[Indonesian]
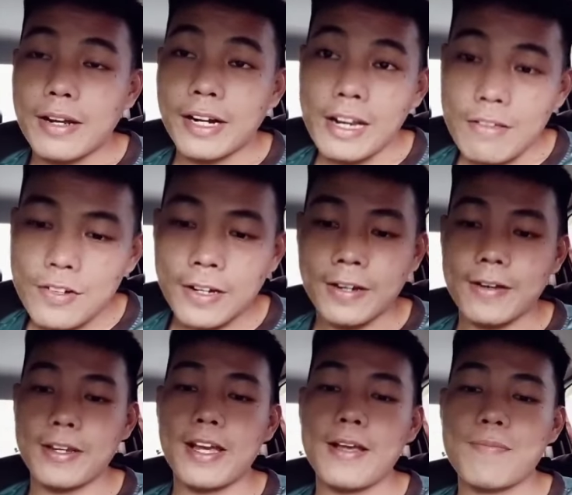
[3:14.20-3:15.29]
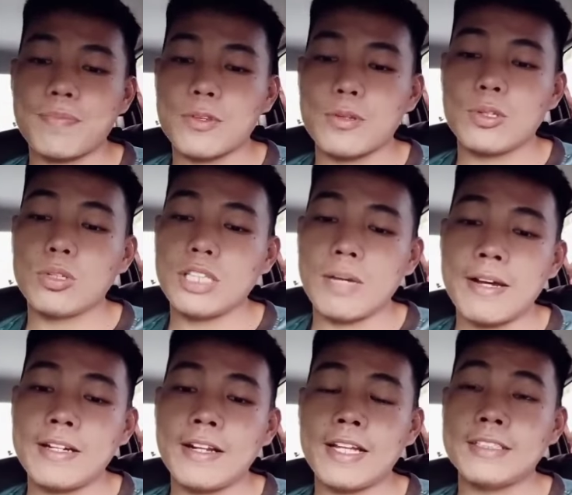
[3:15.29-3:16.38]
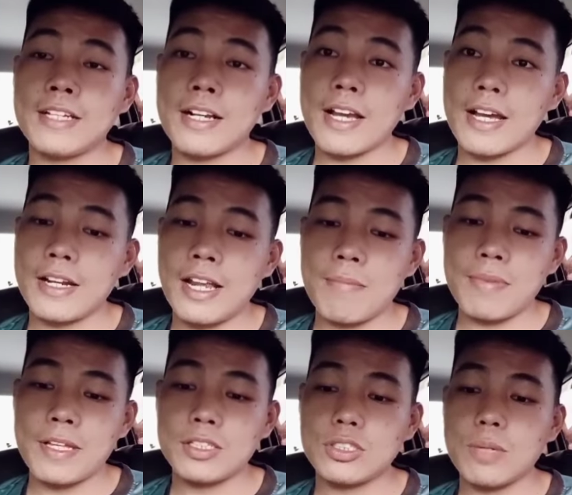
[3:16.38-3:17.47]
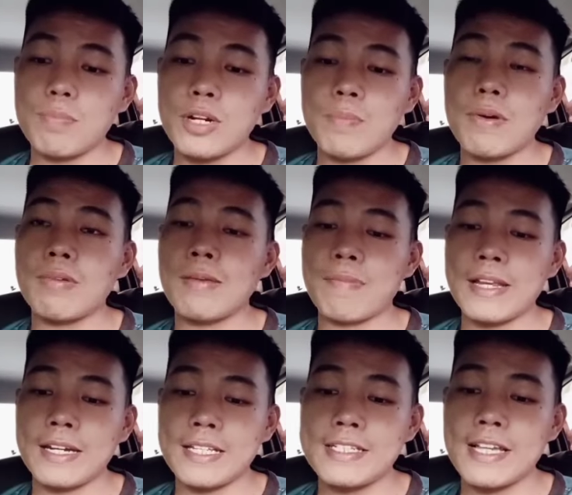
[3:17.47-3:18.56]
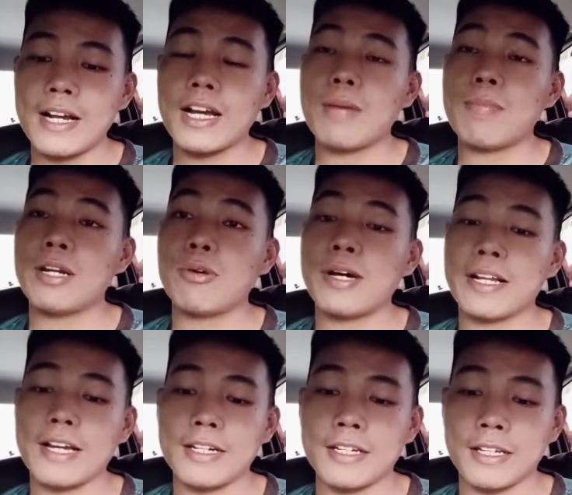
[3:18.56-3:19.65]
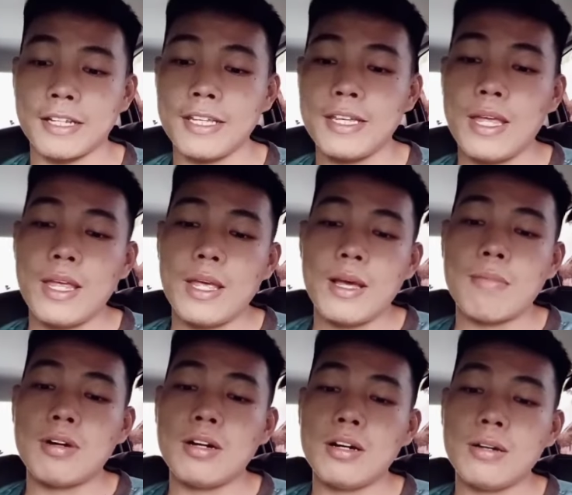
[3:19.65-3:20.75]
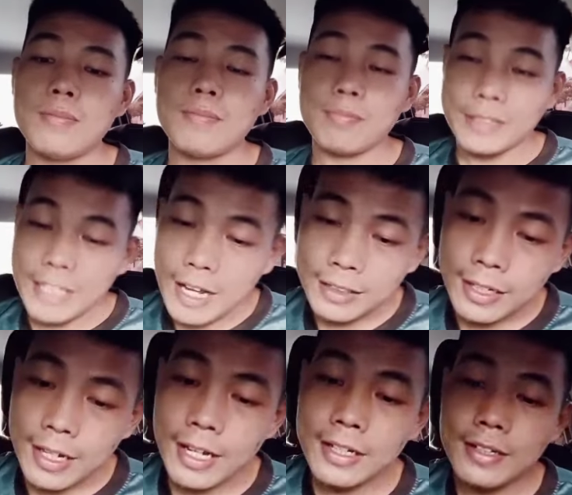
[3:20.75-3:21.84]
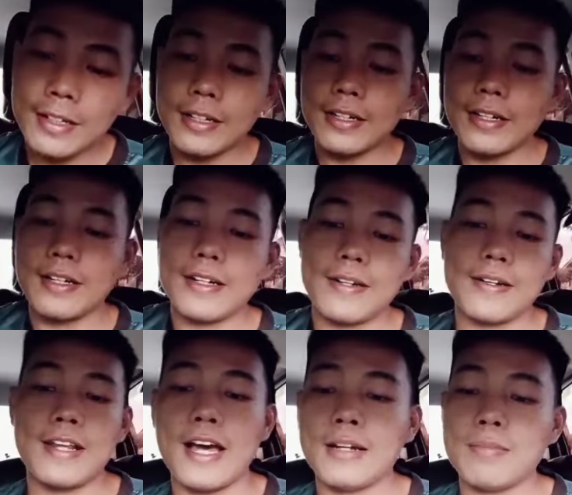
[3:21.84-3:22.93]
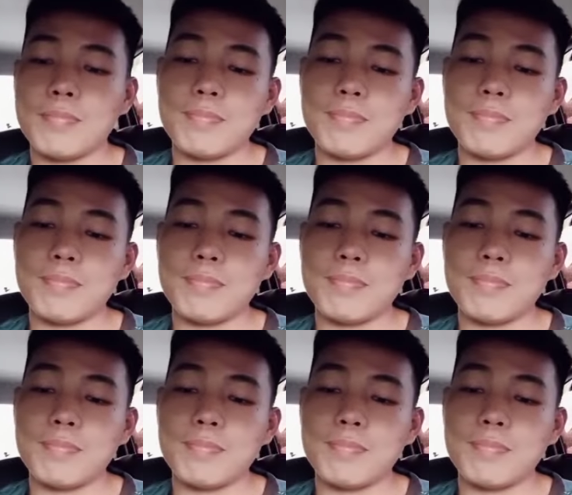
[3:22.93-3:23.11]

relevan ya terutama dengan jangkaan hampir 10 pemimpin dijangka menawarkan diri mempertahankan dan